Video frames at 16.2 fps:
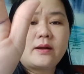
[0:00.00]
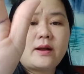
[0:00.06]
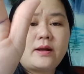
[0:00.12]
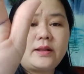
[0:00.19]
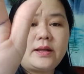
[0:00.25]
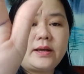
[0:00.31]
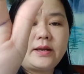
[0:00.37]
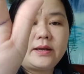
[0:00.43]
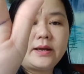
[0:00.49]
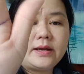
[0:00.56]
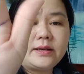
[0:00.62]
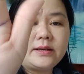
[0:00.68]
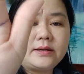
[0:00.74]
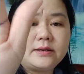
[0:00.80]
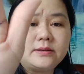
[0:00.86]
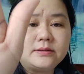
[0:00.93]
đó thì
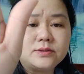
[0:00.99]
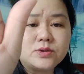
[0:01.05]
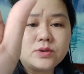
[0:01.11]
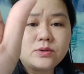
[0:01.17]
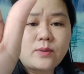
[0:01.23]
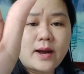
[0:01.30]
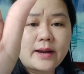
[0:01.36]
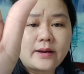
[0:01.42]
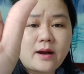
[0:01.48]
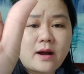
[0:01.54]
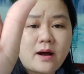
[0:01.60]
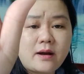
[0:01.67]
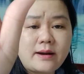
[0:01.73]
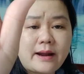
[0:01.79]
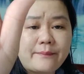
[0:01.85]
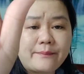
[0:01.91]
cái đường xuất ngoại
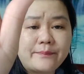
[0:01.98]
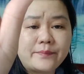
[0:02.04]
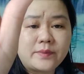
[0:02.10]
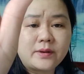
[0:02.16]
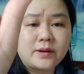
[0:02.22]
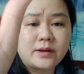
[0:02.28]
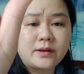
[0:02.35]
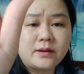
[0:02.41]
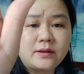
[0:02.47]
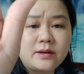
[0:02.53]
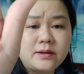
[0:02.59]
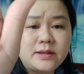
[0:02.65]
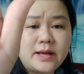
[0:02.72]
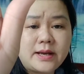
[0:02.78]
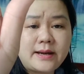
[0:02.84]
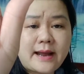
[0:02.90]
nó nằm
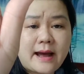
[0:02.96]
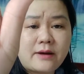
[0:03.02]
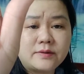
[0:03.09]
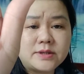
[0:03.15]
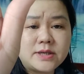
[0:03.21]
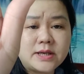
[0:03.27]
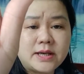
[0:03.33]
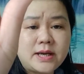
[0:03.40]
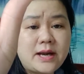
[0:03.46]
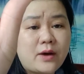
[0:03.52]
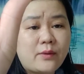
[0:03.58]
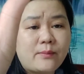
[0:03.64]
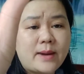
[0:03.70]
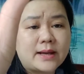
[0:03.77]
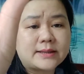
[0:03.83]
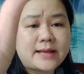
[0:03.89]
như thế nào trên cái
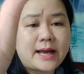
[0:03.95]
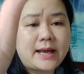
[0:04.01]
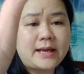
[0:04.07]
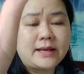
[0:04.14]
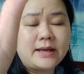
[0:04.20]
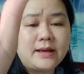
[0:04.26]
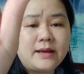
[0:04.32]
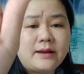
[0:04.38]
lòng bàn tay